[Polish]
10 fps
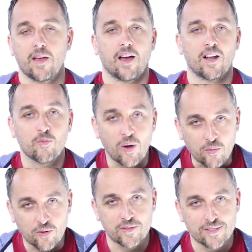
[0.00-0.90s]
Ale Pan
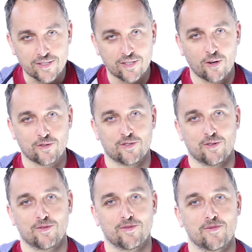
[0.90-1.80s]
Bóg mnie
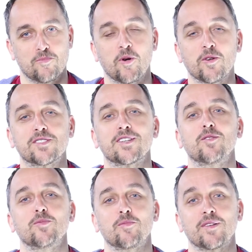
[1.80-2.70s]
zaskoczył, bo On
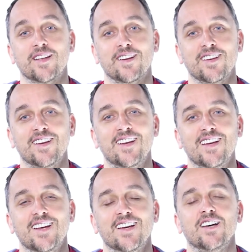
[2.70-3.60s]
zadał mi pytanie,
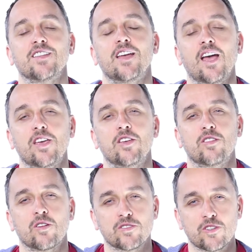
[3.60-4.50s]
a na jakiej
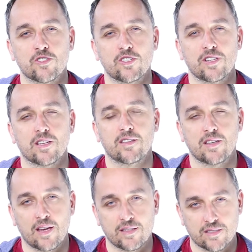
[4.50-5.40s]
drodze życia Ty
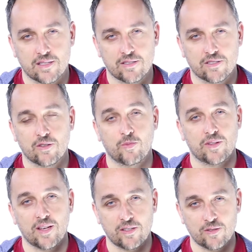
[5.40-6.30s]
jesteś? To
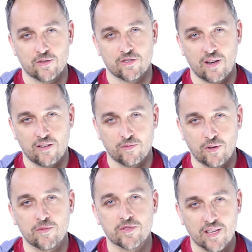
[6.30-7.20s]
pytanie usłyszałem w
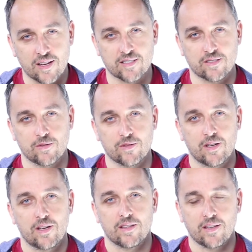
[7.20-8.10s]
moim sercu.
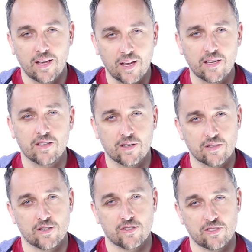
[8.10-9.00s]
Na jakiej
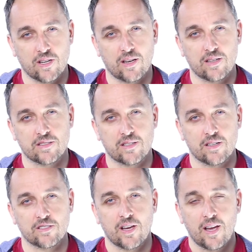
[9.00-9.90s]
drodze życia
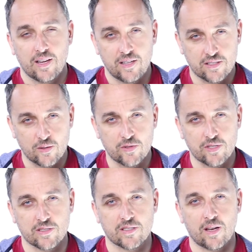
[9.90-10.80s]
jesteś i co by
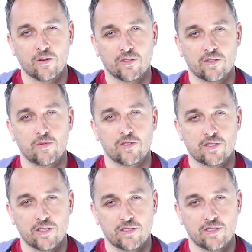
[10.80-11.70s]
się stało, gdybyś
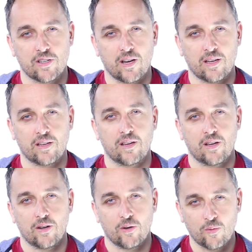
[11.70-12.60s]
Ty dzisiaj
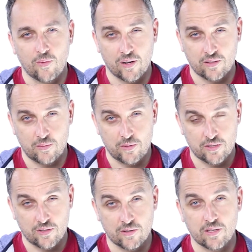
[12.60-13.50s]
umarł, gdybyś
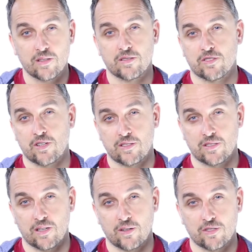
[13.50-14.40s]
to Ty zszedł z
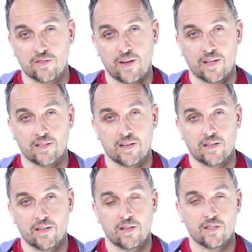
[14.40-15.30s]
tego świata?
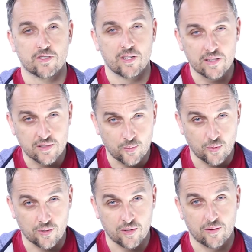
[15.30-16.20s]
Czy jest
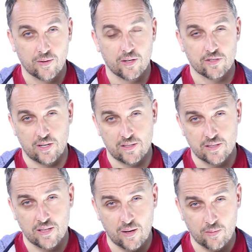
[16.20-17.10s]
Bóg? Czy jest
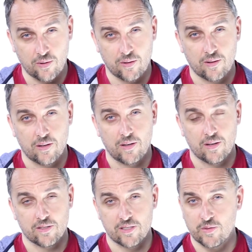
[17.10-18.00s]
niebo?
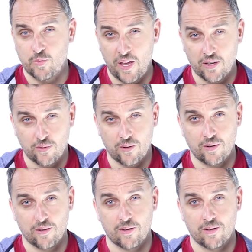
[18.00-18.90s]
Czy jest piekło?